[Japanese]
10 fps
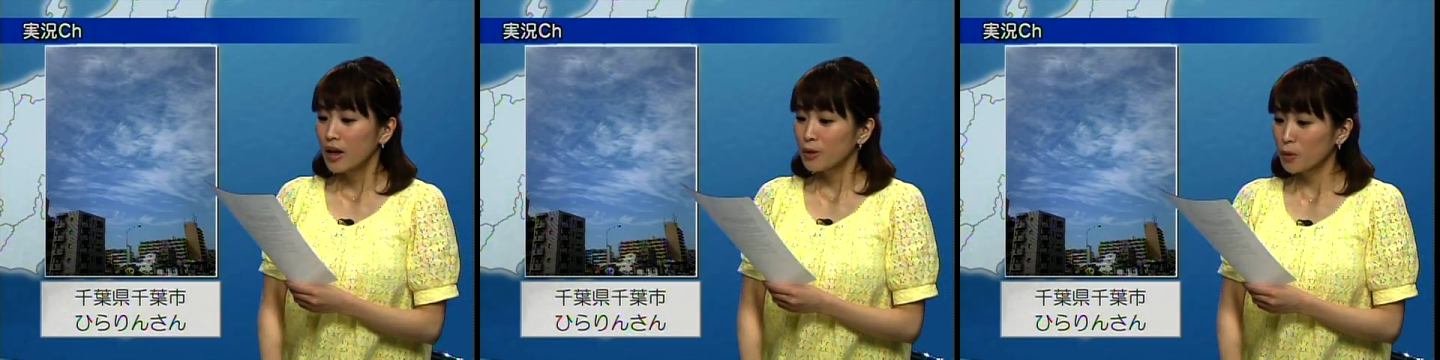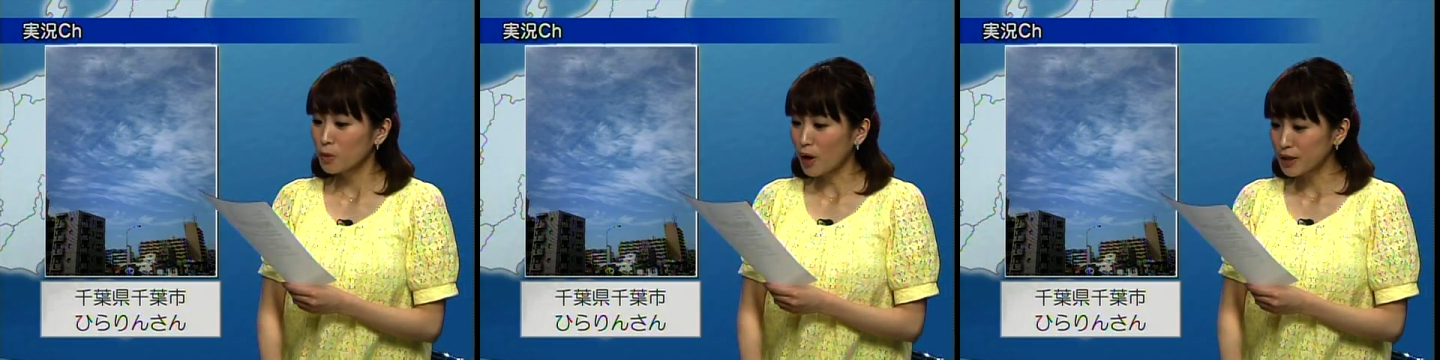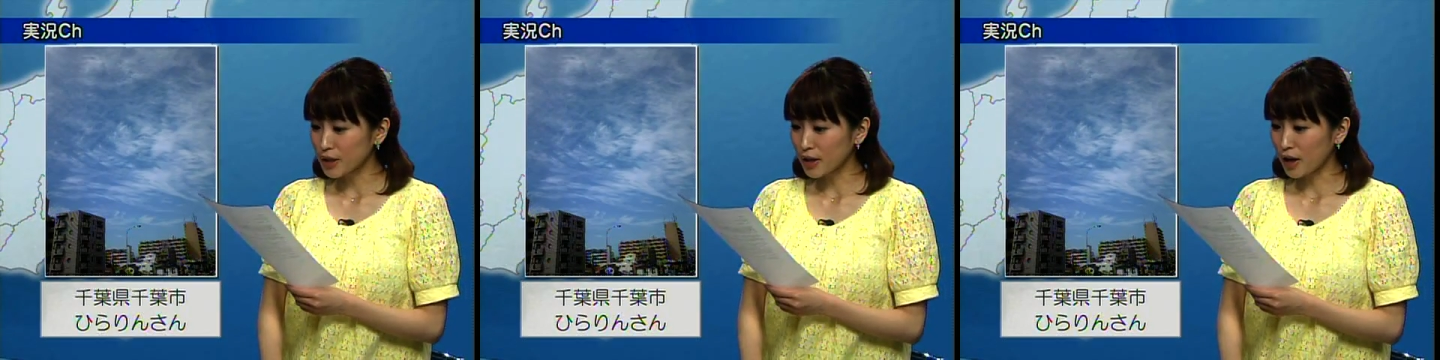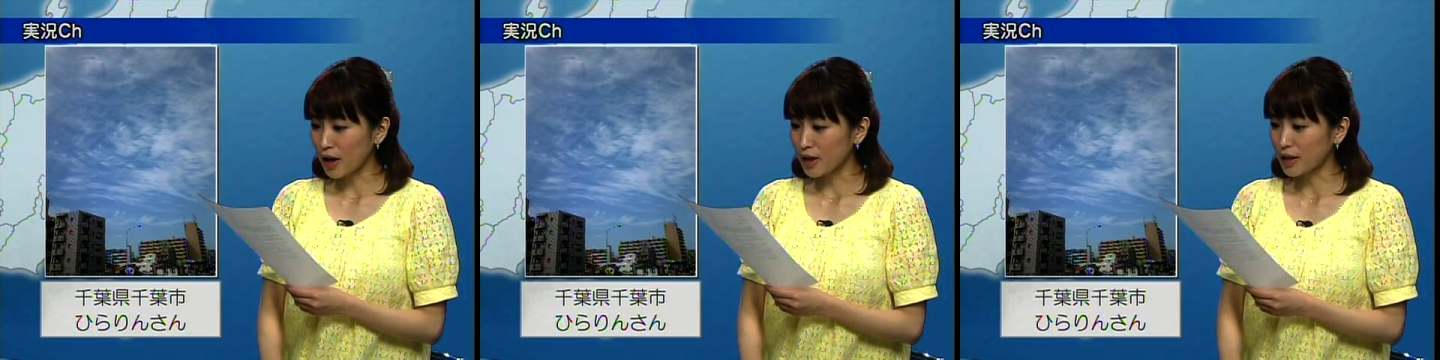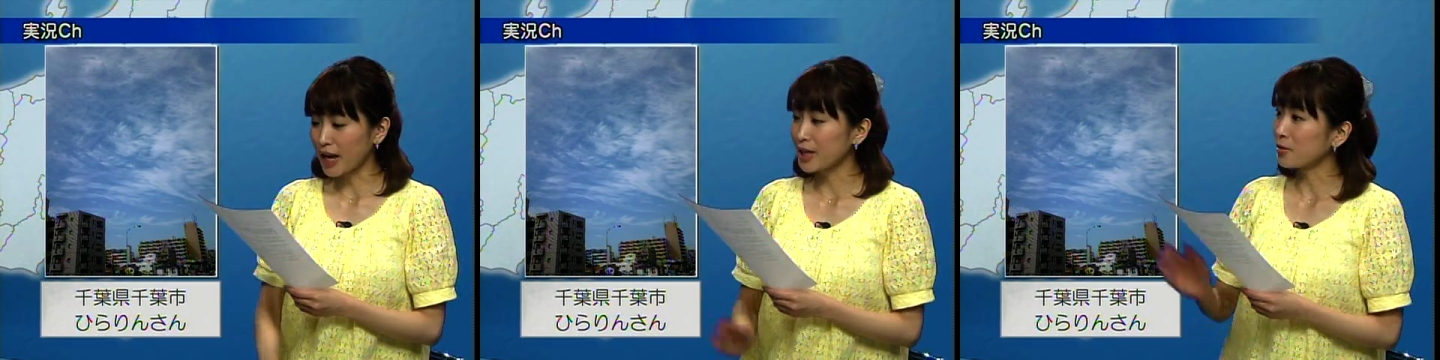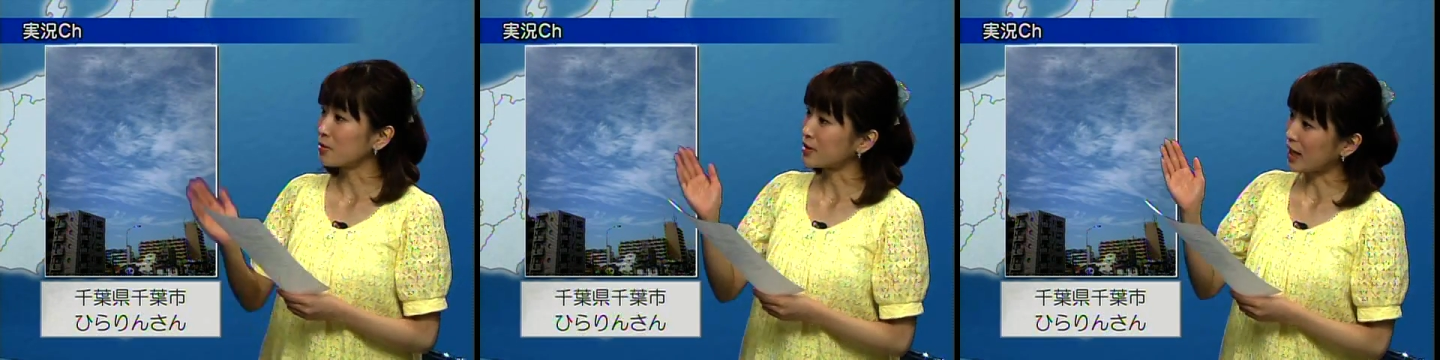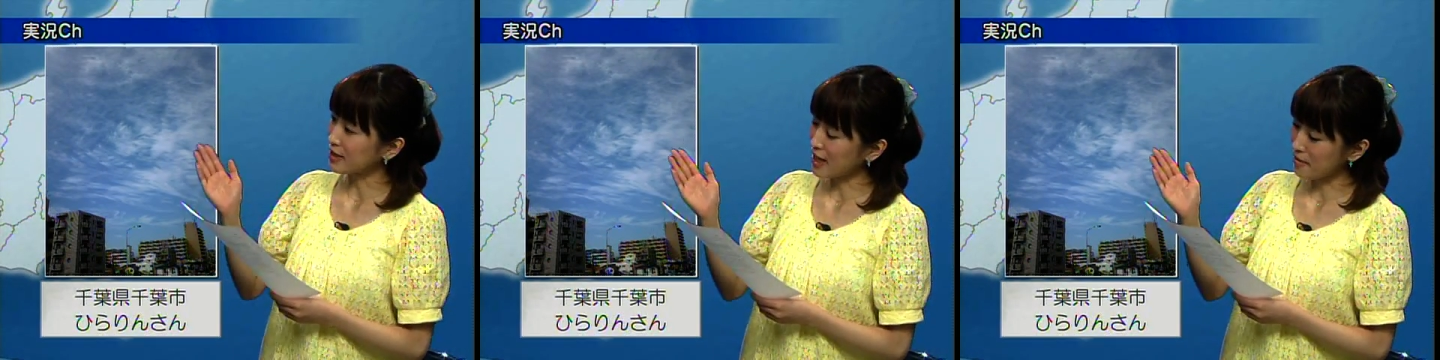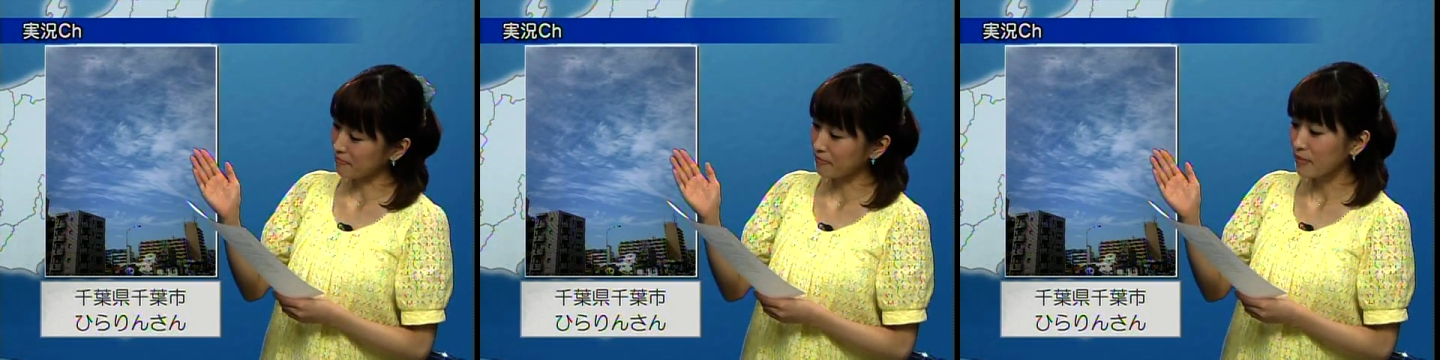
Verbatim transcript: 今日は朝から太陽さんさん